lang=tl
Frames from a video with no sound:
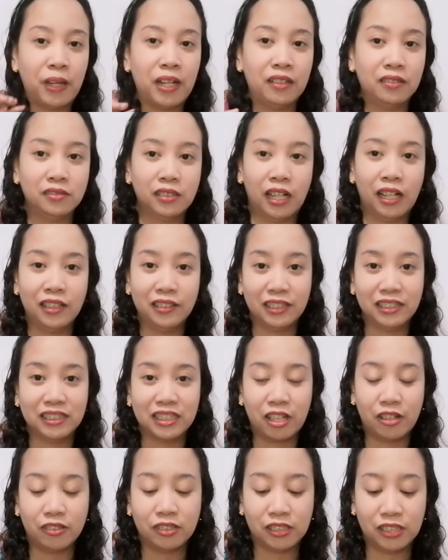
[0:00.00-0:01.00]
Parang
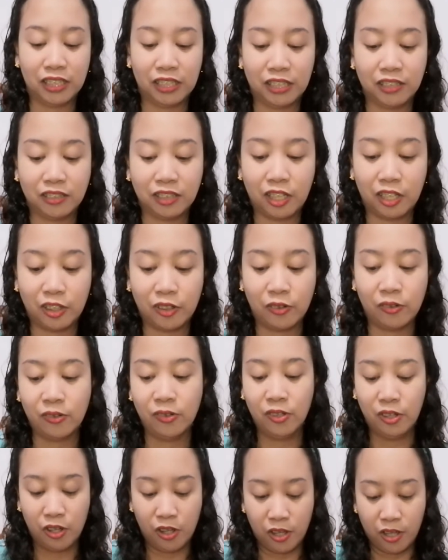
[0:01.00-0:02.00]
naka-discount na rin kayo.